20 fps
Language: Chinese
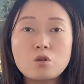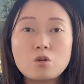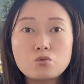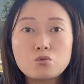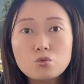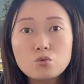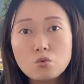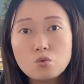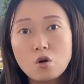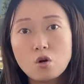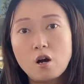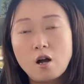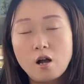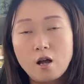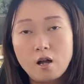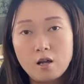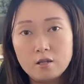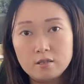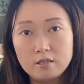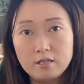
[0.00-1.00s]
如果
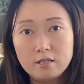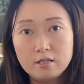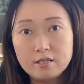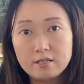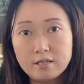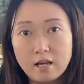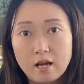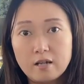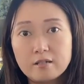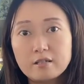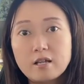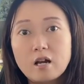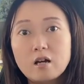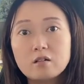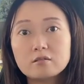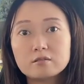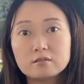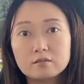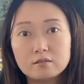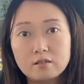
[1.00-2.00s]
你想
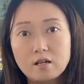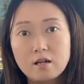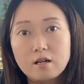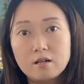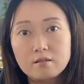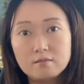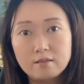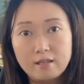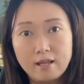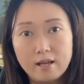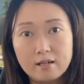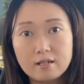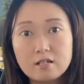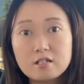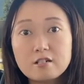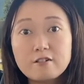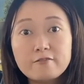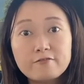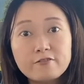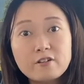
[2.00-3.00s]
要。嗯，两
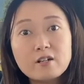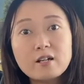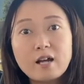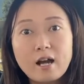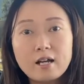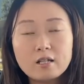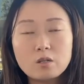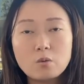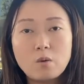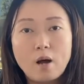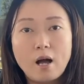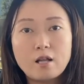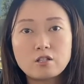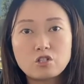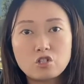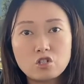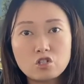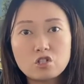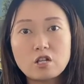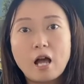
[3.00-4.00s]
个人分开的话，
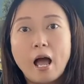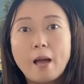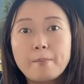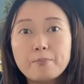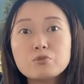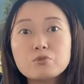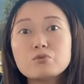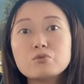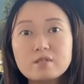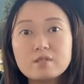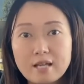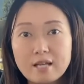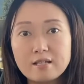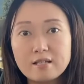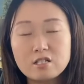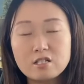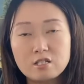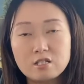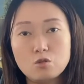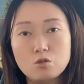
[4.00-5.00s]
其实还不如在
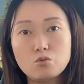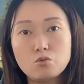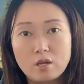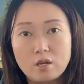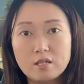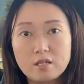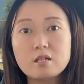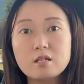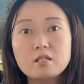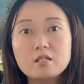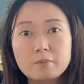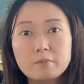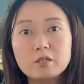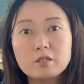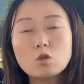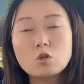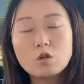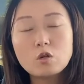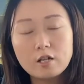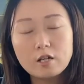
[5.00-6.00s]
一起。选一个你
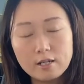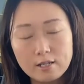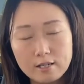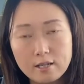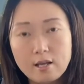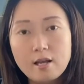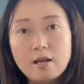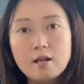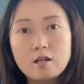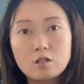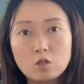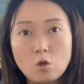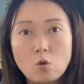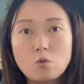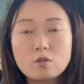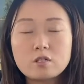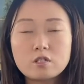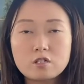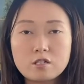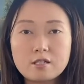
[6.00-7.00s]
们都可以
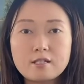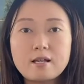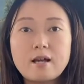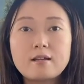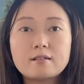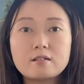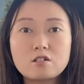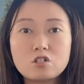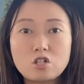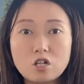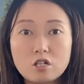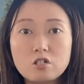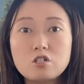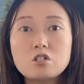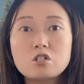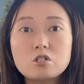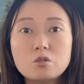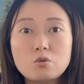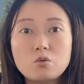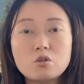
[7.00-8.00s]
同时在的城
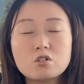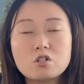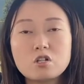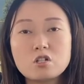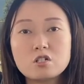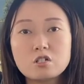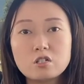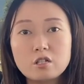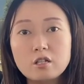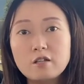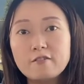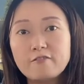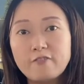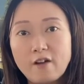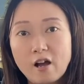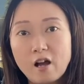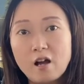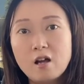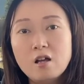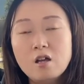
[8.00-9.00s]
市，或者是地
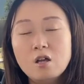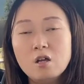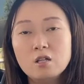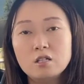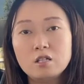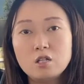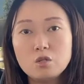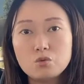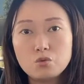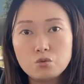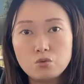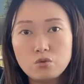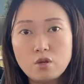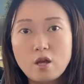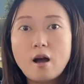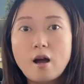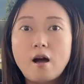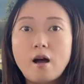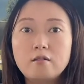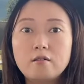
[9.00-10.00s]
方、地区
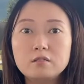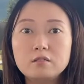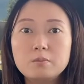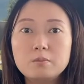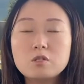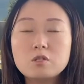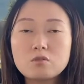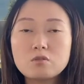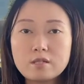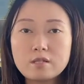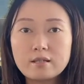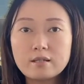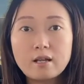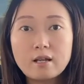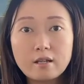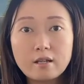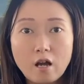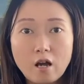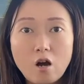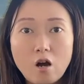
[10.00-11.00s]
也好，你们就在
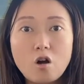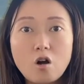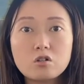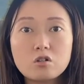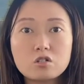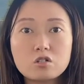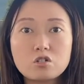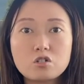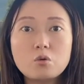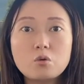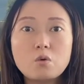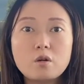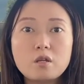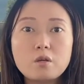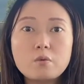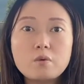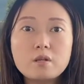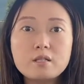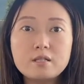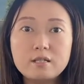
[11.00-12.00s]
那里好好的生活。
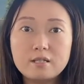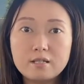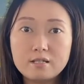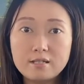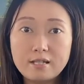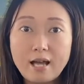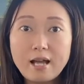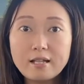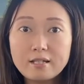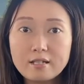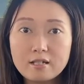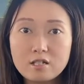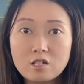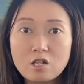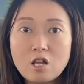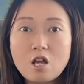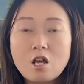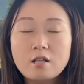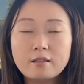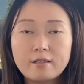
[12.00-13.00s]
因为你的家
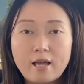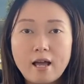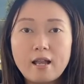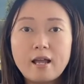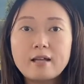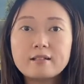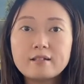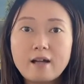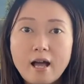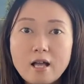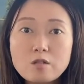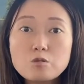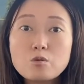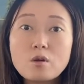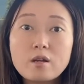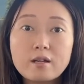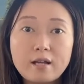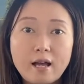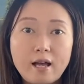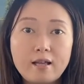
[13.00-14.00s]
庭带来的安
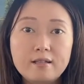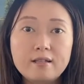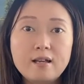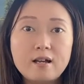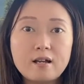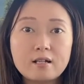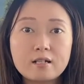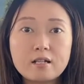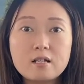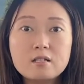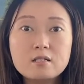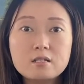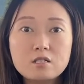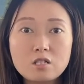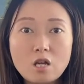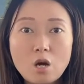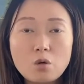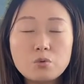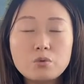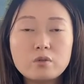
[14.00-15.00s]
全感，跟
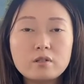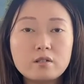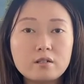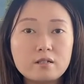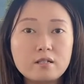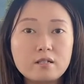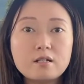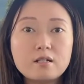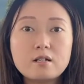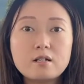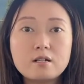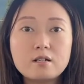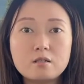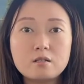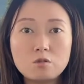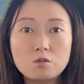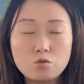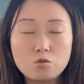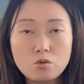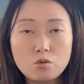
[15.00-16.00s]
教育的一个
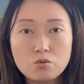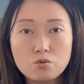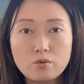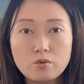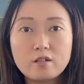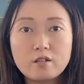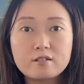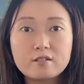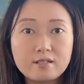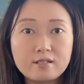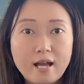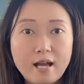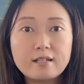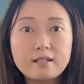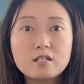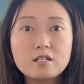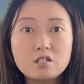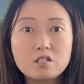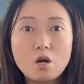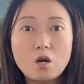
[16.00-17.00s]
最主要的家
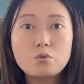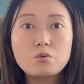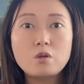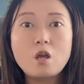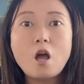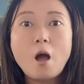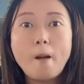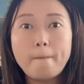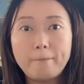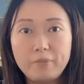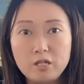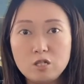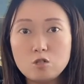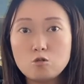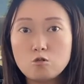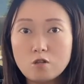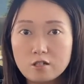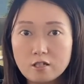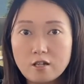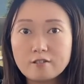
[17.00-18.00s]
庭教育，比
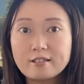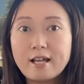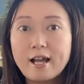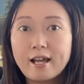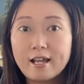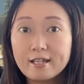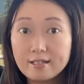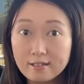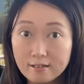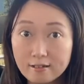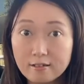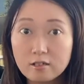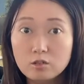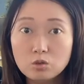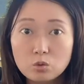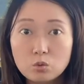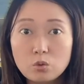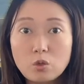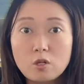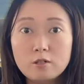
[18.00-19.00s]
学校带给你的
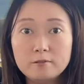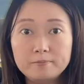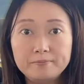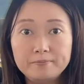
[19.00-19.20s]
更多。